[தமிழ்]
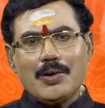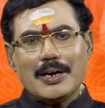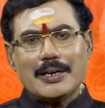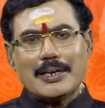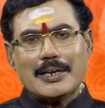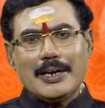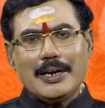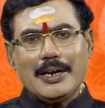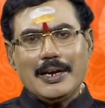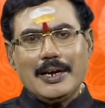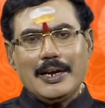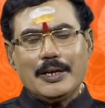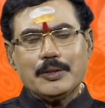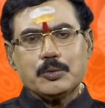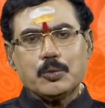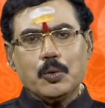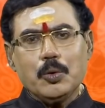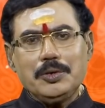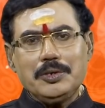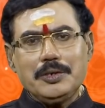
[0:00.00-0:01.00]
வாழ்க்கையிலே
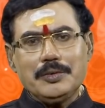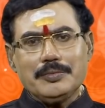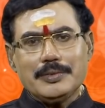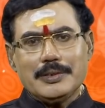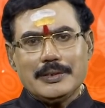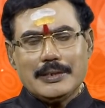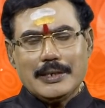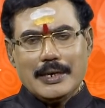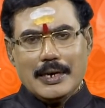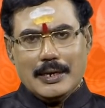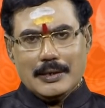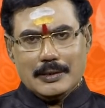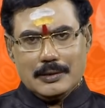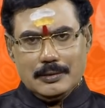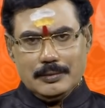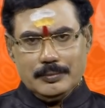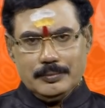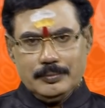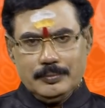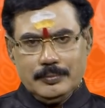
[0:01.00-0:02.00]
தோற்று விடுகிறார்
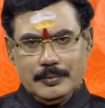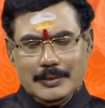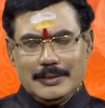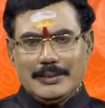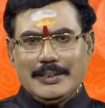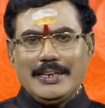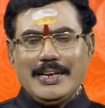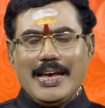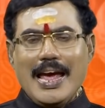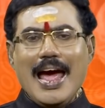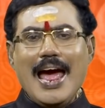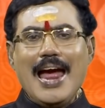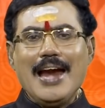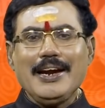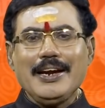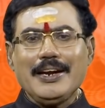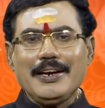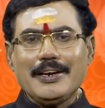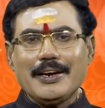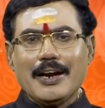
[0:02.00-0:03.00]
இது
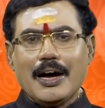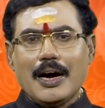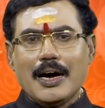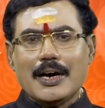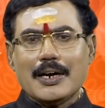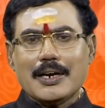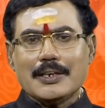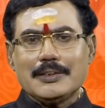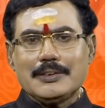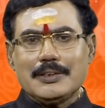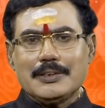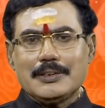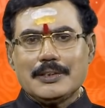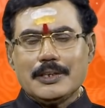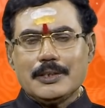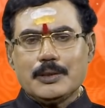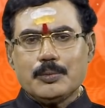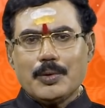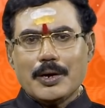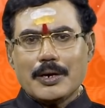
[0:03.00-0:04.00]
ஏன் என்று ஆராய்ச்சி
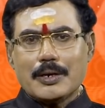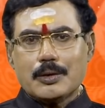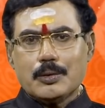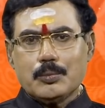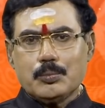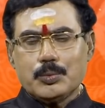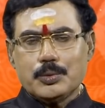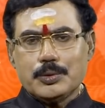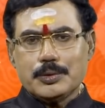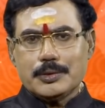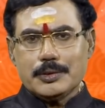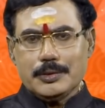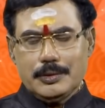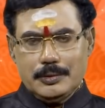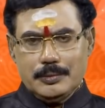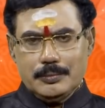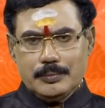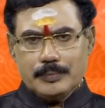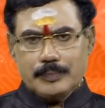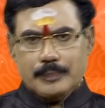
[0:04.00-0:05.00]
செய்து பார்க்கும் பொழுது
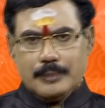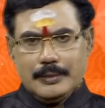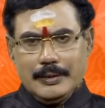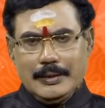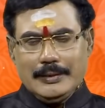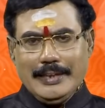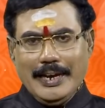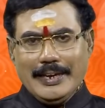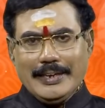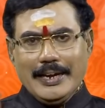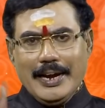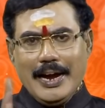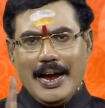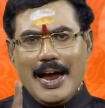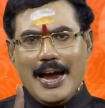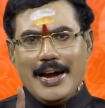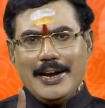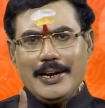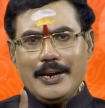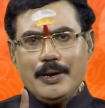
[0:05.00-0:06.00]
இந்த
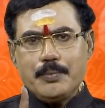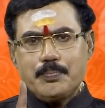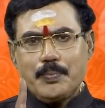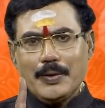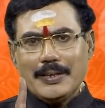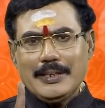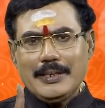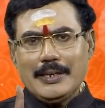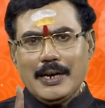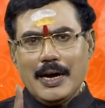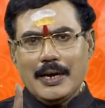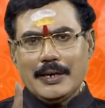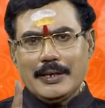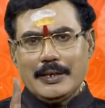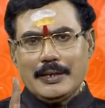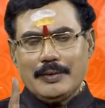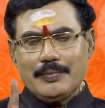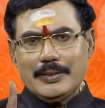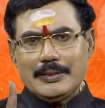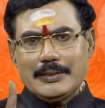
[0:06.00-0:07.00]
ஏழு பதினாறு
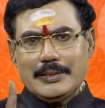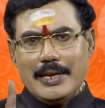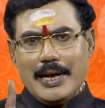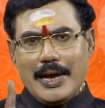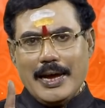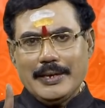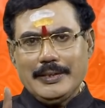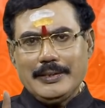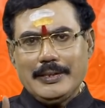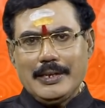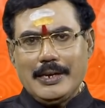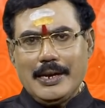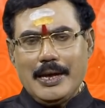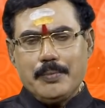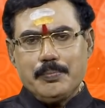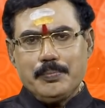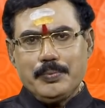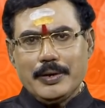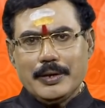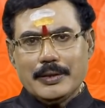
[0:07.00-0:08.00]
இருபத்தி ஐந்திலே
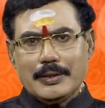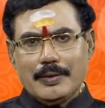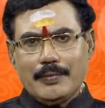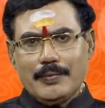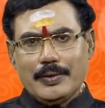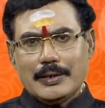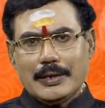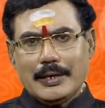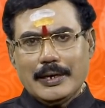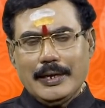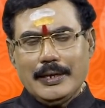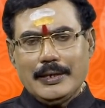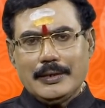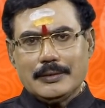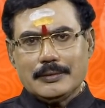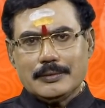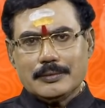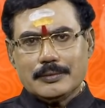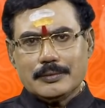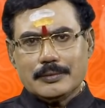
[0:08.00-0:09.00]
பிறந்தவர்களை
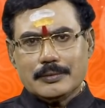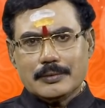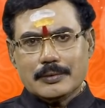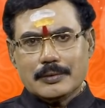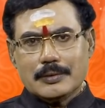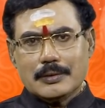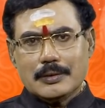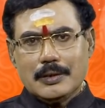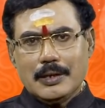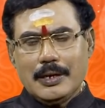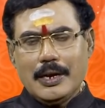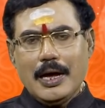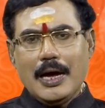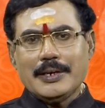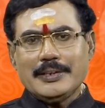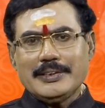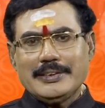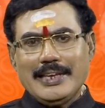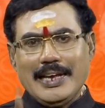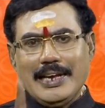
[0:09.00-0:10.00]

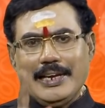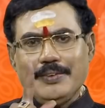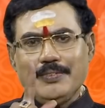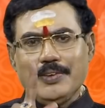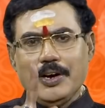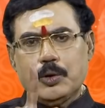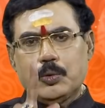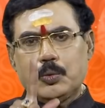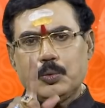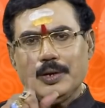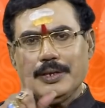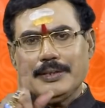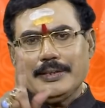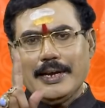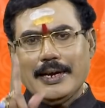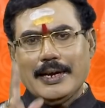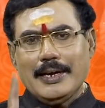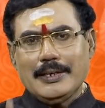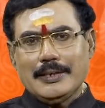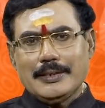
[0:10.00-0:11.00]
நான் தெய்வ
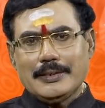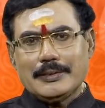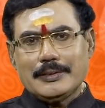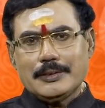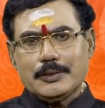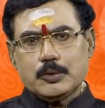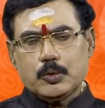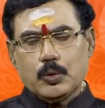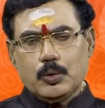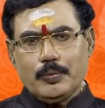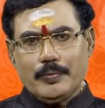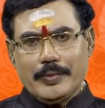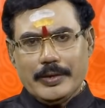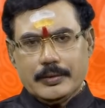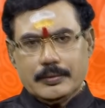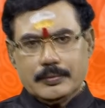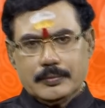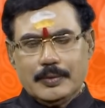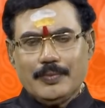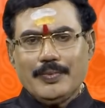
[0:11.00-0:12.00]
குழந்தைகள் என்று சொல்வோம்
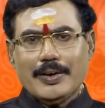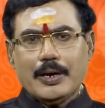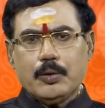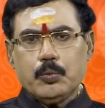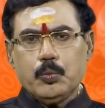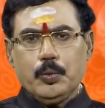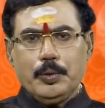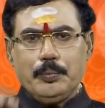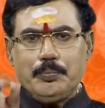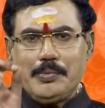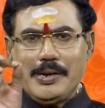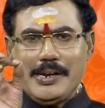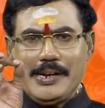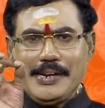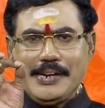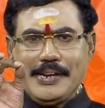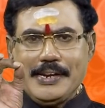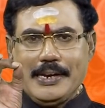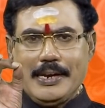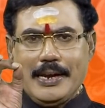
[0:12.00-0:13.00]
இவர்கள்
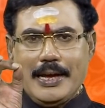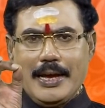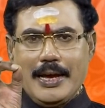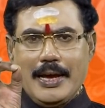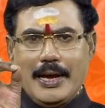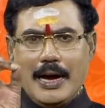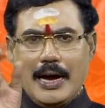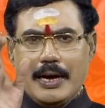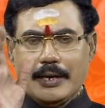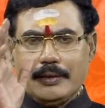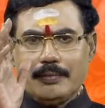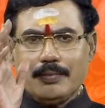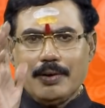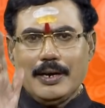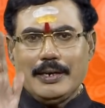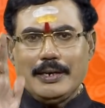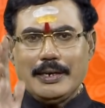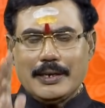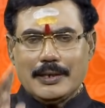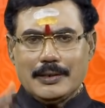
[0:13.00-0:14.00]
உண்மையிலே
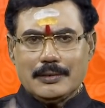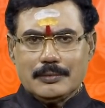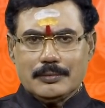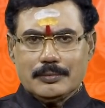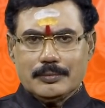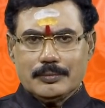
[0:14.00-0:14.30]
அறிவாளிகள்